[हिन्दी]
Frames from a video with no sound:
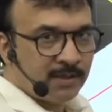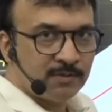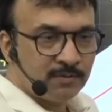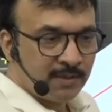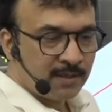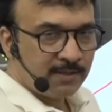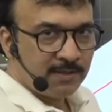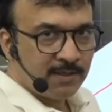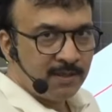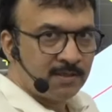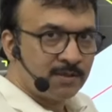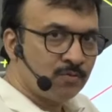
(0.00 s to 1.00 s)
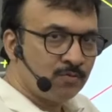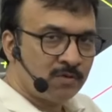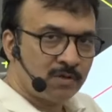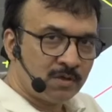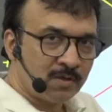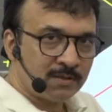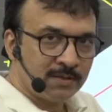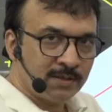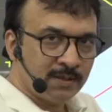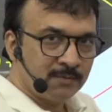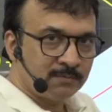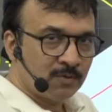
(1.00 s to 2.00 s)
ने तो क्या किया क्यू को टॉर्क
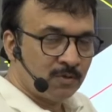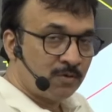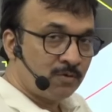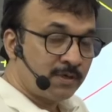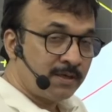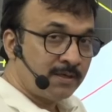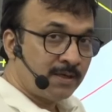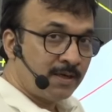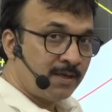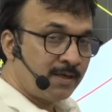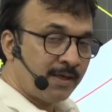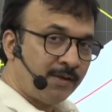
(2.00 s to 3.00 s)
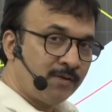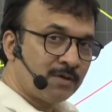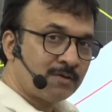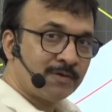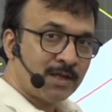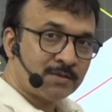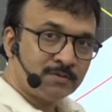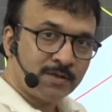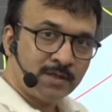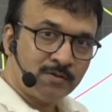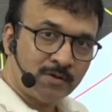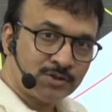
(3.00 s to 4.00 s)
दिया और रोटेट कराया एंगुलर
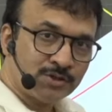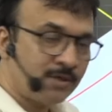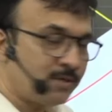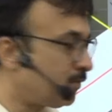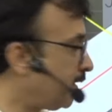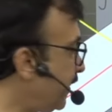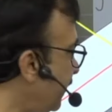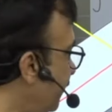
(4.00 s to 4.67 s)
वेलोसिटी कांस्टेंट हो गई